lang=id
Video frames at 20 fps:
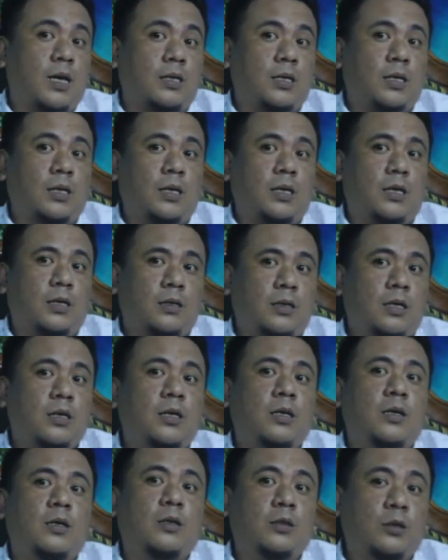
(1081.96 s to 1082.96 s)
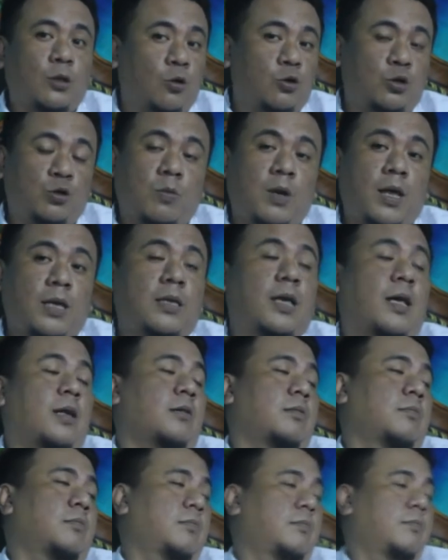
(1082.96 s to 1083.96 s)
saat ini. Jadi terus
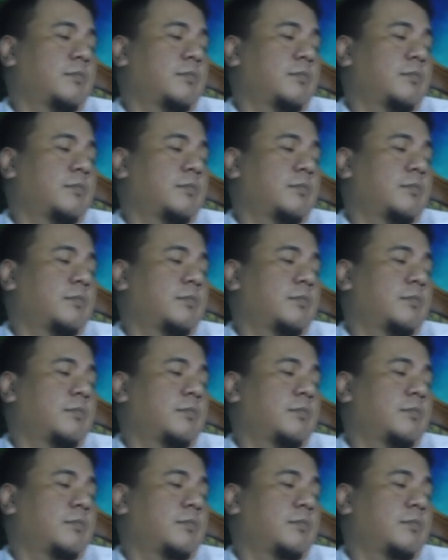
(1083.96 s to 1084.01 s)
belajar.